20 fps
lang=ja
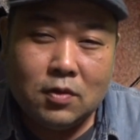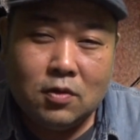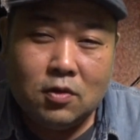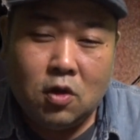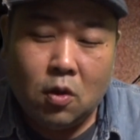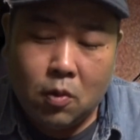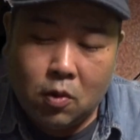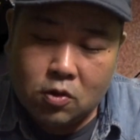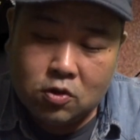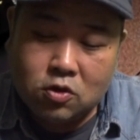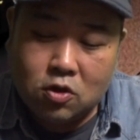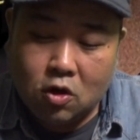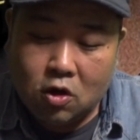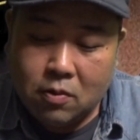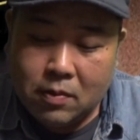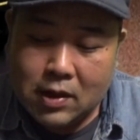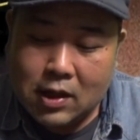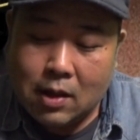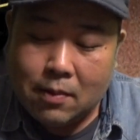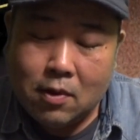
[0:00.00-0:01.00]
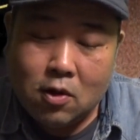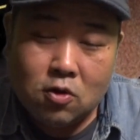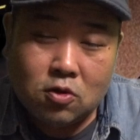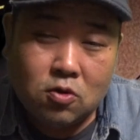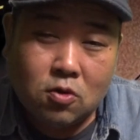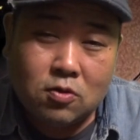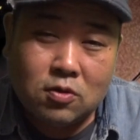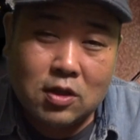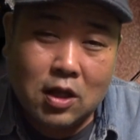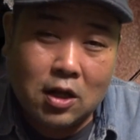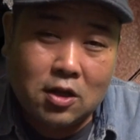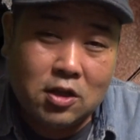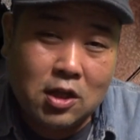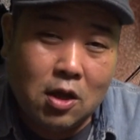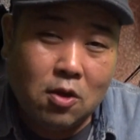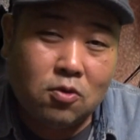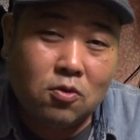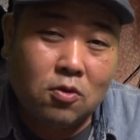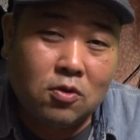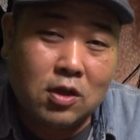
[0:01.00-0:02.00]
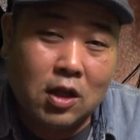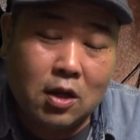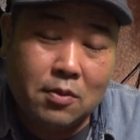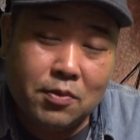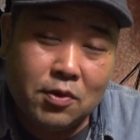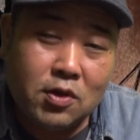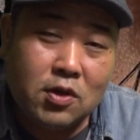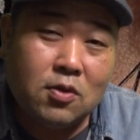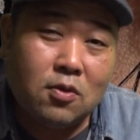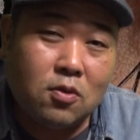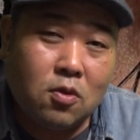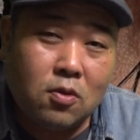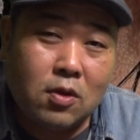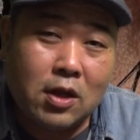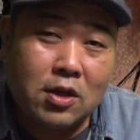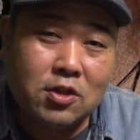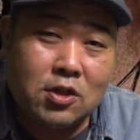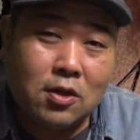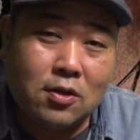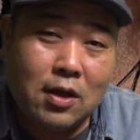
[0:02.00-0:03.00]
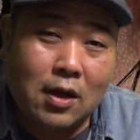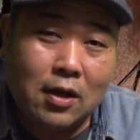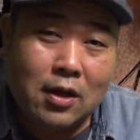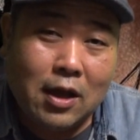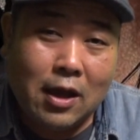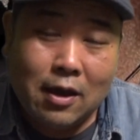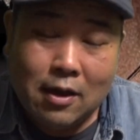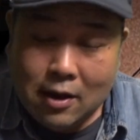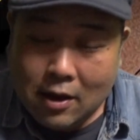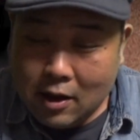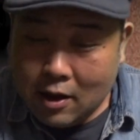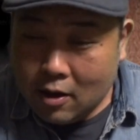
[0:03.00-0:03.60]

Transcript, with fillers: ロボットの目玉を取ったり、手を取ったり、部品を取ったりしてる中で、